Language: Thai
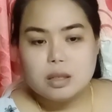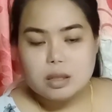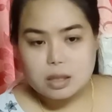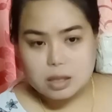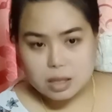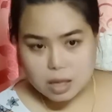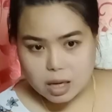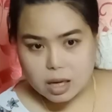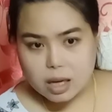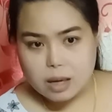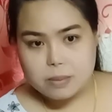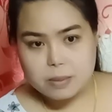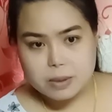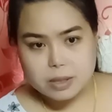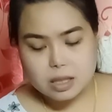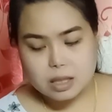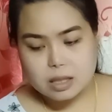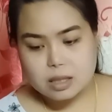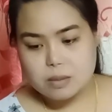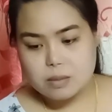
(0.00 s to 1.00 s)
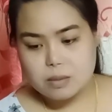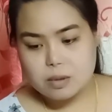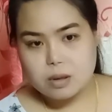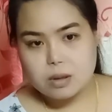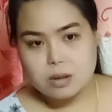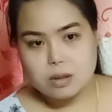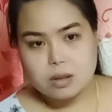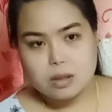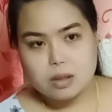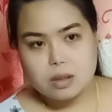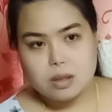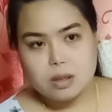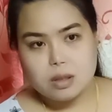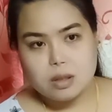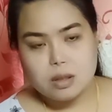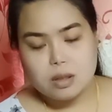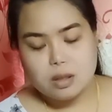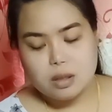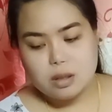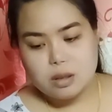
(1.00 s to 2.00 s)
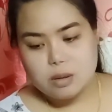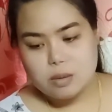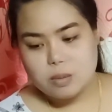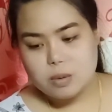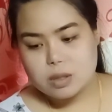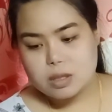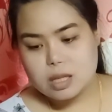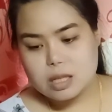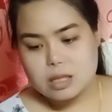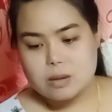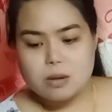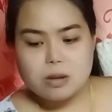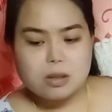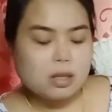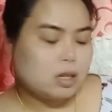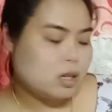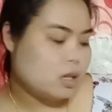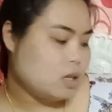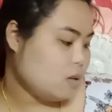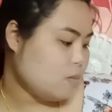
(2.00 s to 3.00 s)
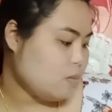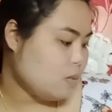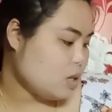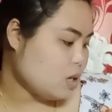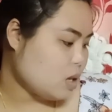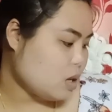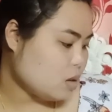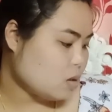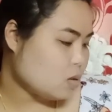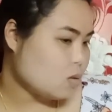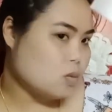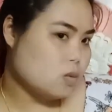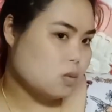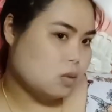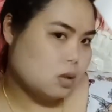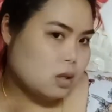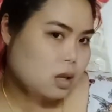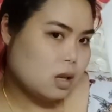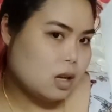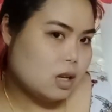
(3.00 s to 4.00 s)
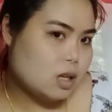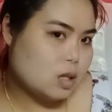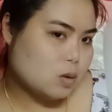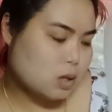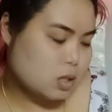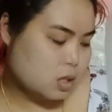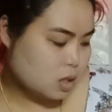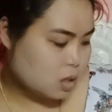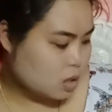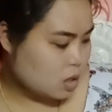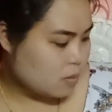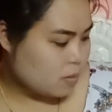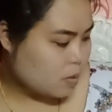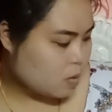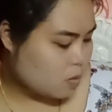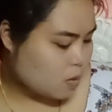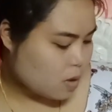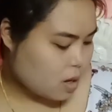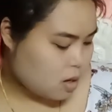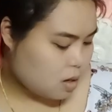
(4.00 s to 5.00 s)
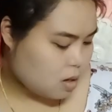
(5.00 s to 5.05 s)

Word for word: ใช่ที่เขาบอกว่าสายเป็นสายสำรองนะครับสายสำรองแต่ในนี้มีแล้วอันนั้นขวัญจะเก็บไว้